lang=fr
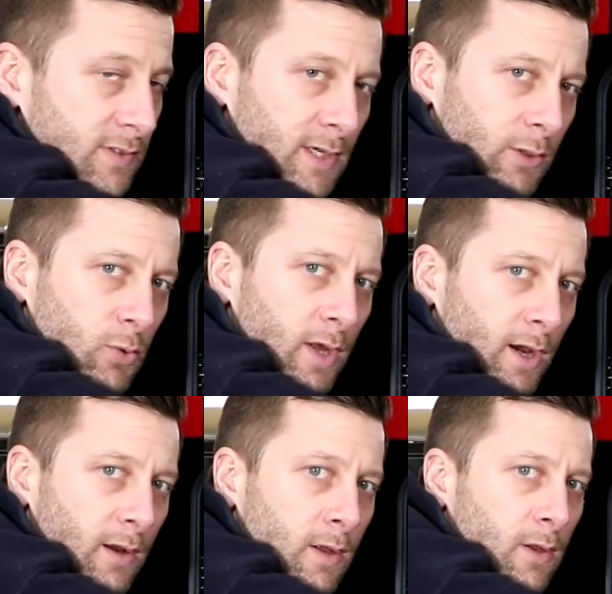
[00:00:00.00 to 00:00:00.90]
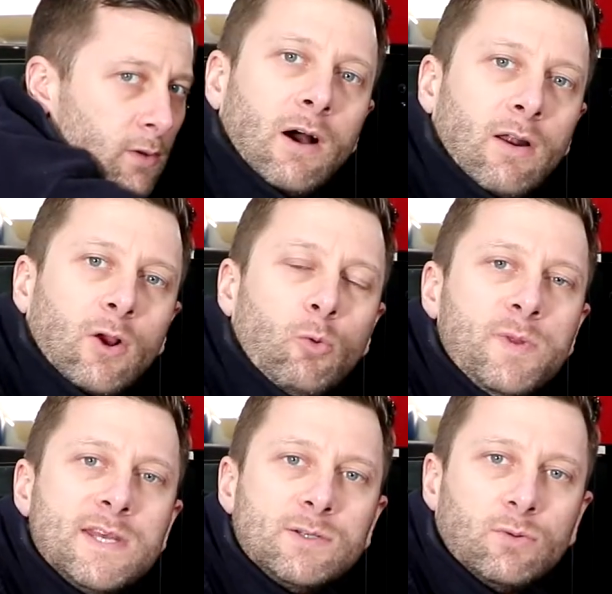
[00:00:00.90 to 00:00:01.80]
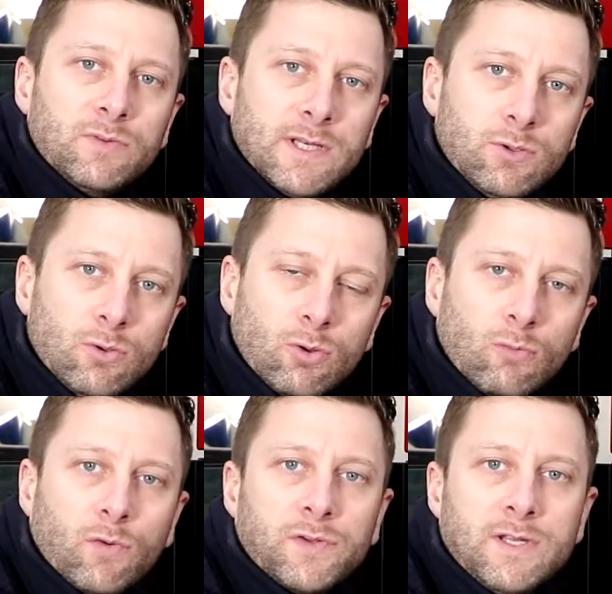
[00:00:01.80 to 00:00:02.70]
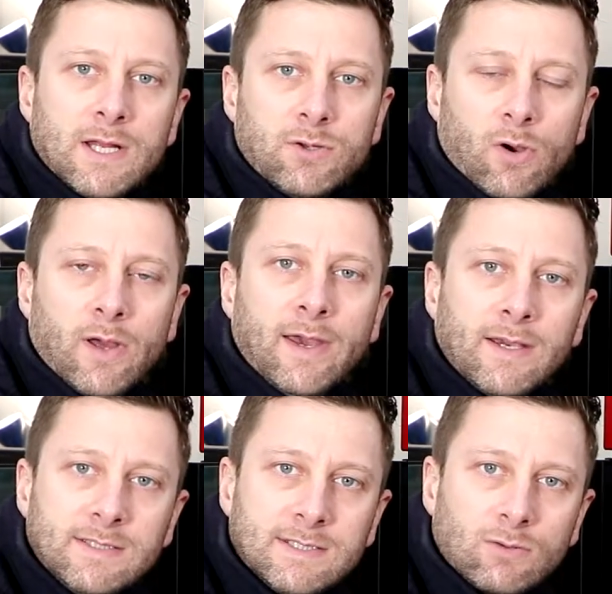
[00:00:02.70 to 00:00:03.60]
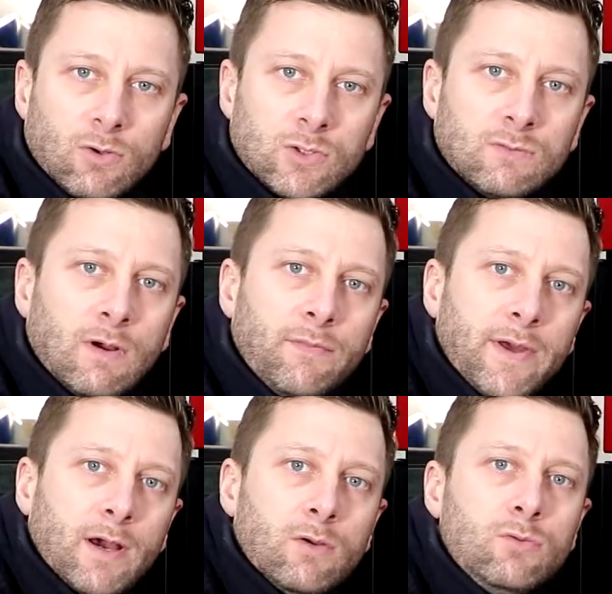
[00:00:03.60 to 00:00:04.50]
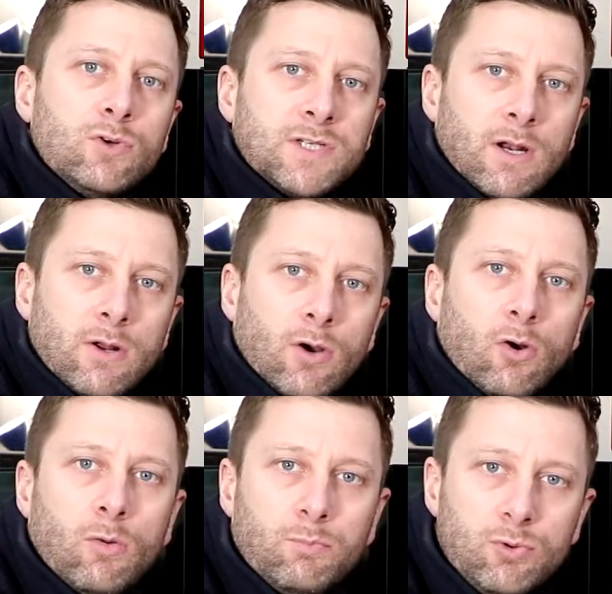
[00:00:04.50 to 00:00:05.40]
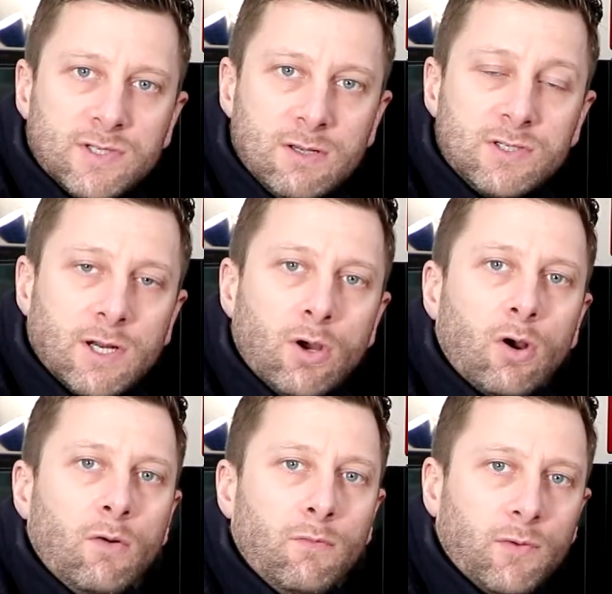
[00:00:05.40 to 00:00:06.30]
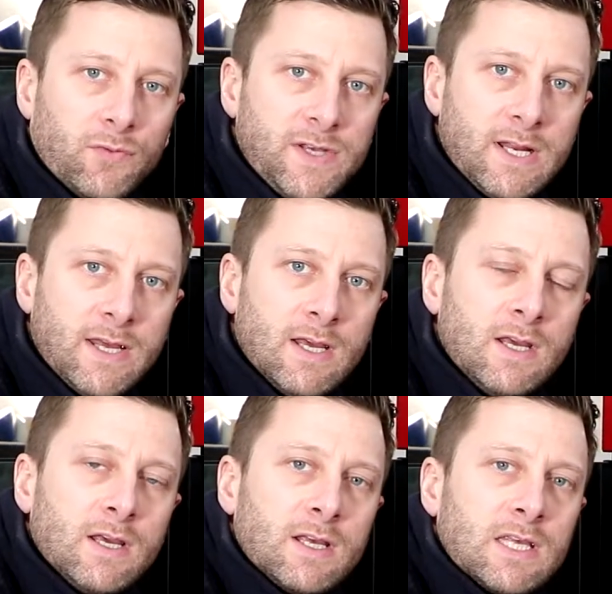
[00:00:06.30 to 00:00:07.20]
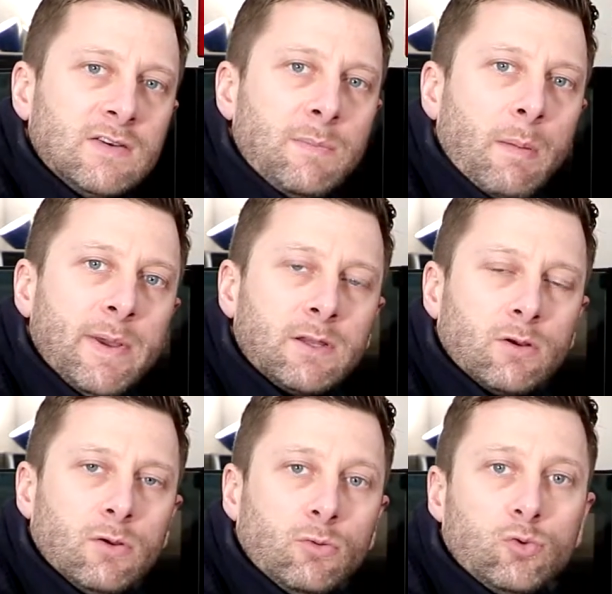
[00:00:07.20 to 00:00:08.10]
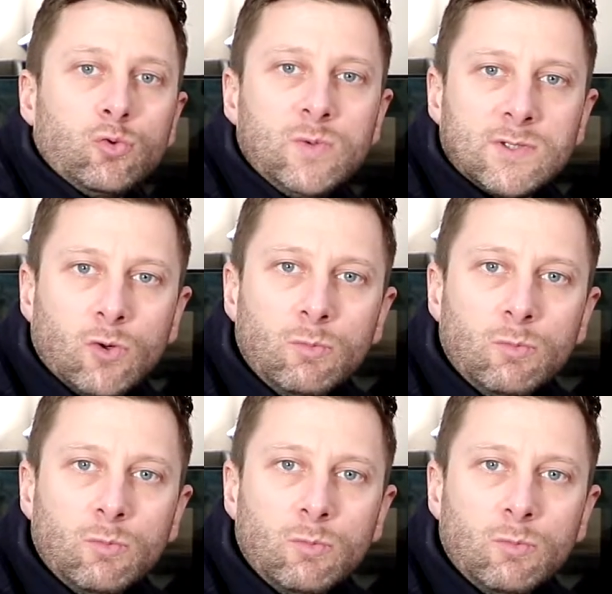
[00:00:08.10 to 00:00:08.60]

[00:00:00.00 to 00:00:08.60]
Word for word: circulaire. Alors la combinaison des deux, donc ventilateur et résistance, va faire une chaleur pulsée, une chaleur ventilée qui va permettre euh, donc une cuisson